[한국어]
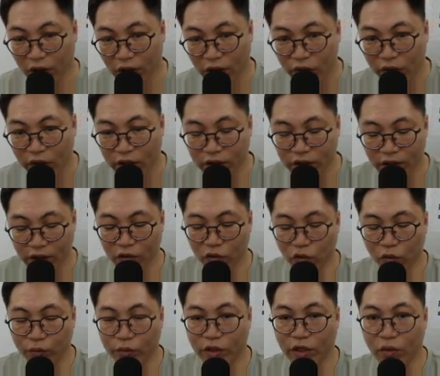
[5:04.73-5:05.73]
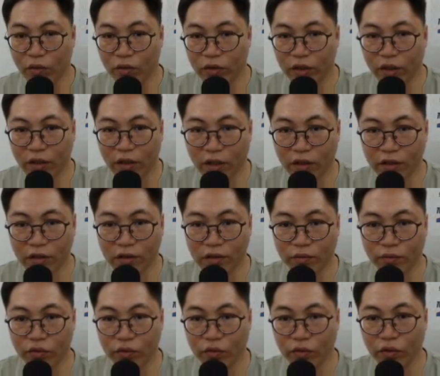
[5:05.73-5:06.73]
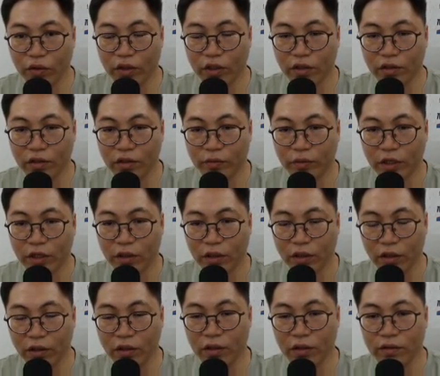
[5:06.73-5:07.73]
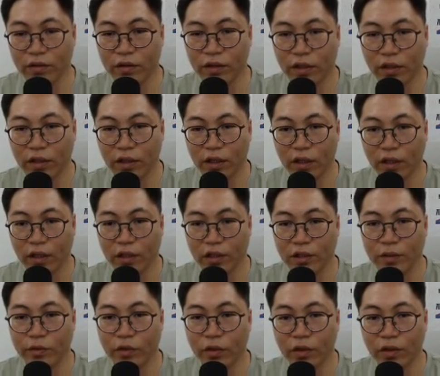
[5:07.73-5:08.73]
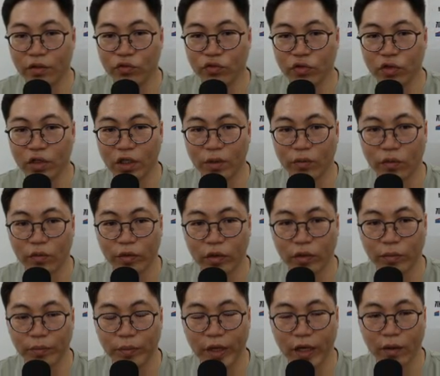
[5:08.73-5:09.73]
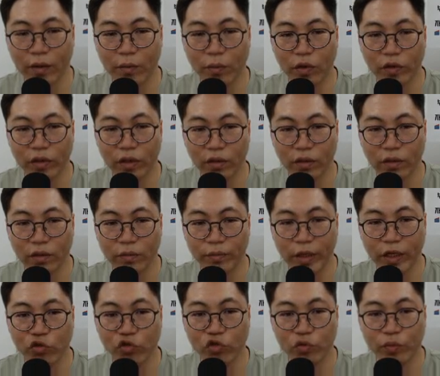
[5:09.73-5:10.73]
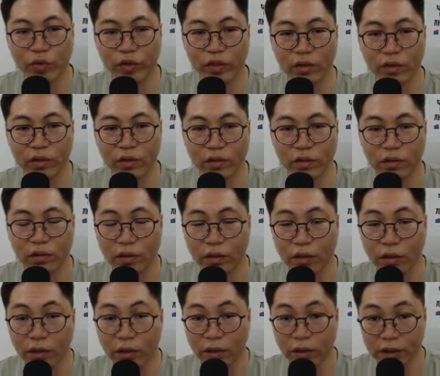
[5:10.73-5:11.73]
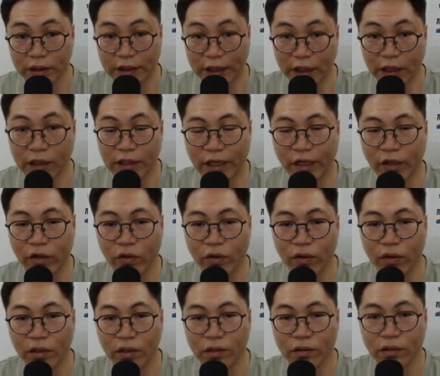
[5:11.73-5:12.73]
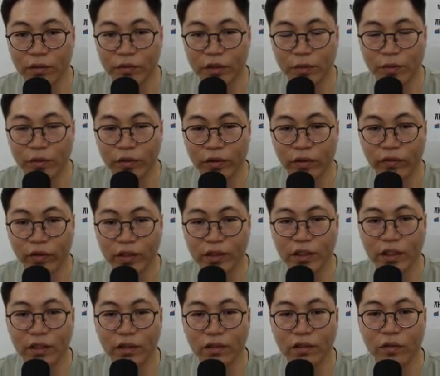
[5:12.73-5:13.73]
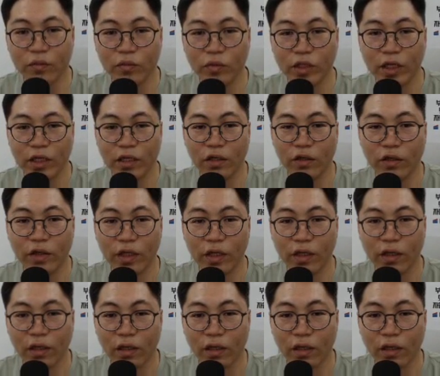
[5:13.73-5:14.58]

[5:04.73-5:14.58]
굉장히 높다고 생각하시는 분도 있겠지만 있, 을 텐데 20년간 누적해 보면 100%, 106% 차이가 나요. 1.7% 굉장히 큰 겁니다. 1년에.